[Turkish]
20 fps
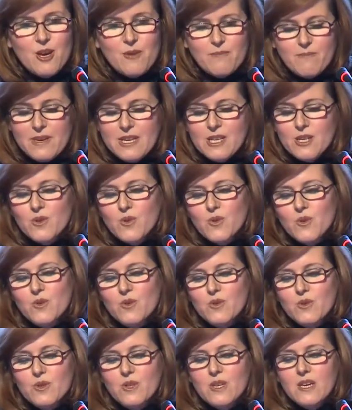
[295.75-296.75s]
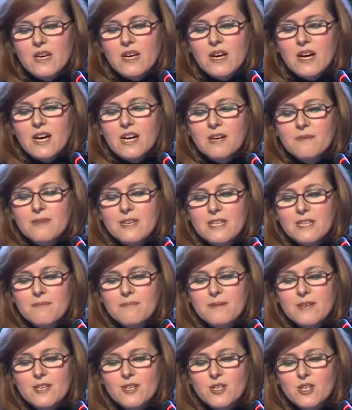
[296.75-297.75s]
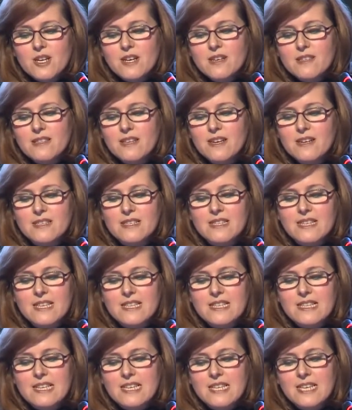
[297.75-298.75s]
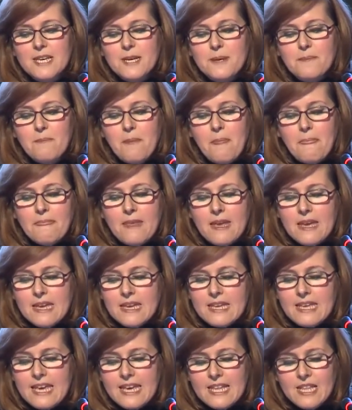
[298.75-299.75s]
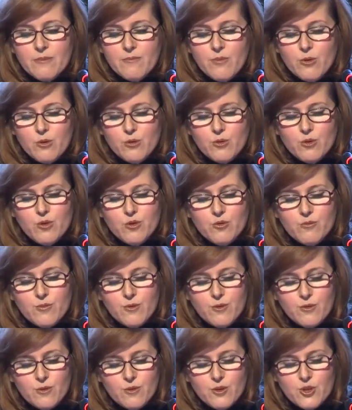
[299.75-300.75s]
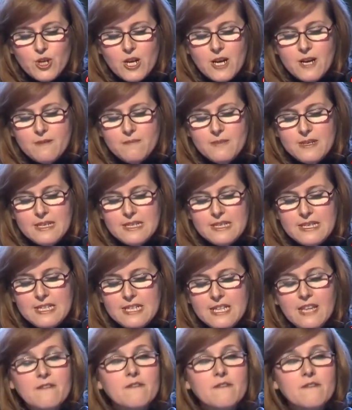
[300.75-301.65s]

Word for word: Bir gün Ahmet Beycan Hazretleri Gelibolu'nun büyük camisinde